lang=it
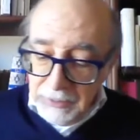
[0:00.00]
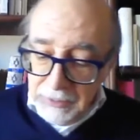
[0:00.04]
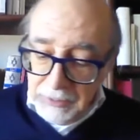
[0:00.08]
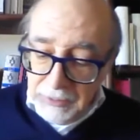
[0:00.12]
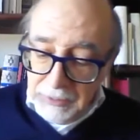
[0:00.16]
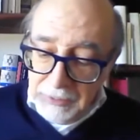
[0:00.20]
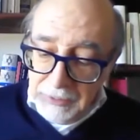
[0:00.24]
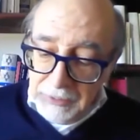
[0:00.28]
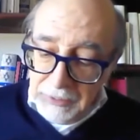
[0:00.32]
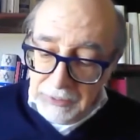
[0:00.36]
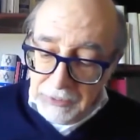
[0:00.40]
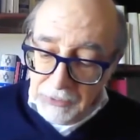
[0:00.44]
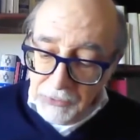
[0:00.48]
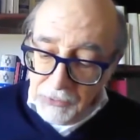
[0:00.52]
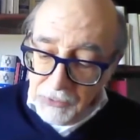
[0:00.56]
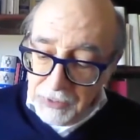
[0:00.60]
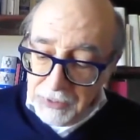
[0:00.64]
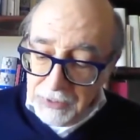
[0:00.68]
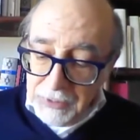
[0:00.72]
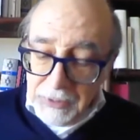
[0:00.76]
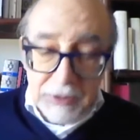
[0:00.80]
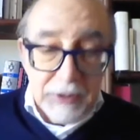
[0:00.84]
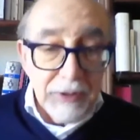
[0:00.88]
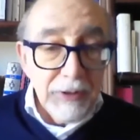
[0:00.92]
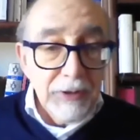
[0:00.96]
di
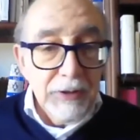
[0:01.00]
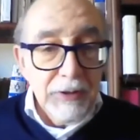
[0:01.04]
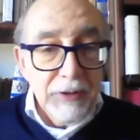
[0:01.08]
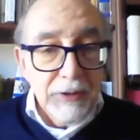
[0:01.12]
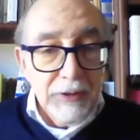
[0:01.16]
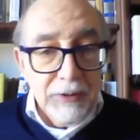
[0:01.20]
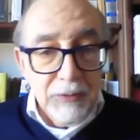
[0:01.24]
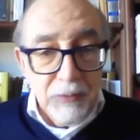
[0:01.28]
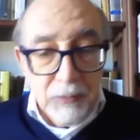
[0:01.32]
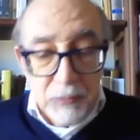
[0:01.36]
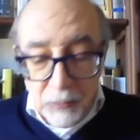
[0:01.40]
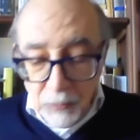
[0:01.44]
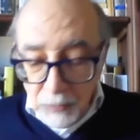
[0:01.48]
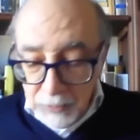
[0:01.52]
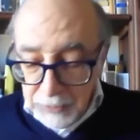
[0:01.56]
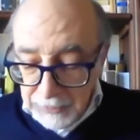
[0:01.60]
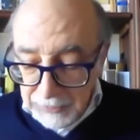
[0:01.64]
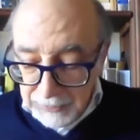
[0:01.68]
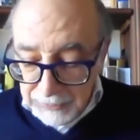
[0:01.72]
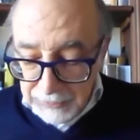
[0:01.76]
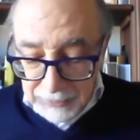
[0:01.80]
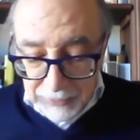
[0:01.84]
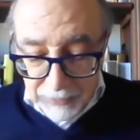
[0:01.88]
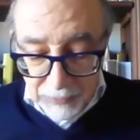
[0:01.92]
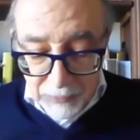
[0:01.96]
recente
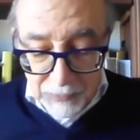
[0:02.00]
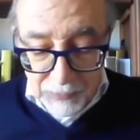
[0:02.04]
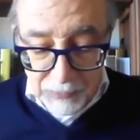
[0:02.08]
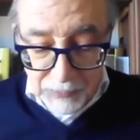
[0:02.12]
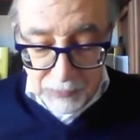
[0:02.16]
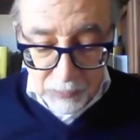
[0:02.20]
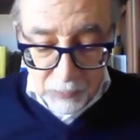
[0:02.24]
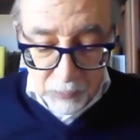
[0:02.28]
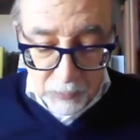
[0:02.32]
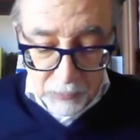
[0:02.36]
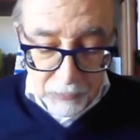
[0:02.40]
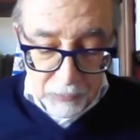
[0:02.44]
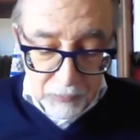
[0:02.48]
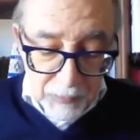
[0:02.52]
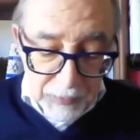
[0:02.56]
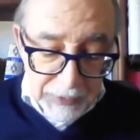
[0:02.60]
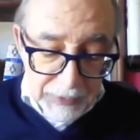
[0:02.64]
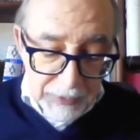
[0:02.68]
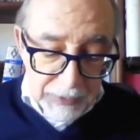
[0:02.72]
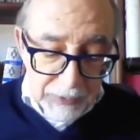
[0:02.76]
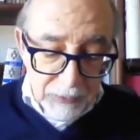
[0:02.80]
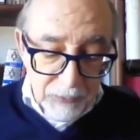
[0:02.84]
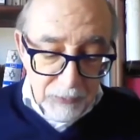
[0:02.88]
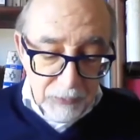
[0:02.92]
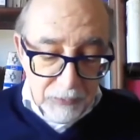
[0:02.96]
inaugurata da questo nuovo
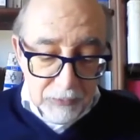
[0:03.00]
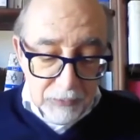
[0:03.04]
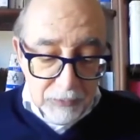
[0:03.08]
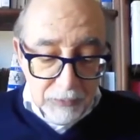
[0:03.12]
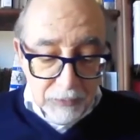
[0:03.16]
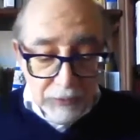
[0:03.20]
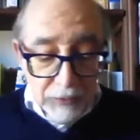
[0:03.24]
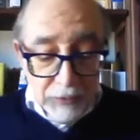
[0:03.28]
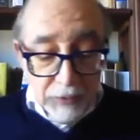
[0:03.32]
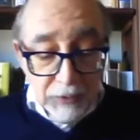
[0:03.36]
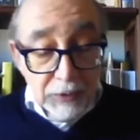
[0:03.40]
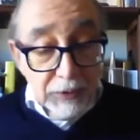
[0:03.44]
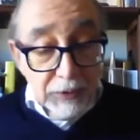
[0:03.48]
marchio